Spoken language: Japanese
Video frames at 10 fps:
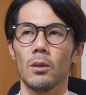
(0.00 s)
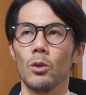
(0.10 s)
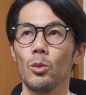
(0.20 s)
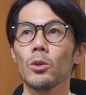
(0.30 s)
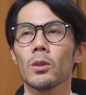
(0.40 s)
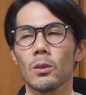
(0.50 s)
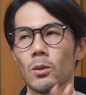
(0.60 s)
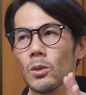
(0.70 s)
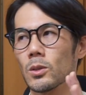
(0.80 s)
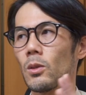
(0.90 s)
て思ってる
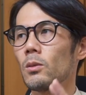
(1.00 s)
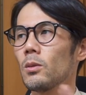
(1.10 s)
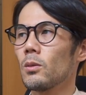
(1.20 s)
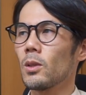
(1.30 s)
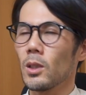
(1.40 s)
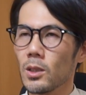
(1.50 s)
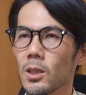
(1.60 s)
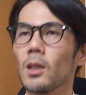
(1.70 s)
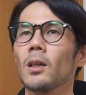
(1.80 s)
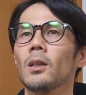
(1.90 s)
と、その時に
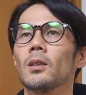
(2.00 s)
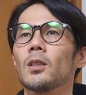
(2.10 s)
じゃあ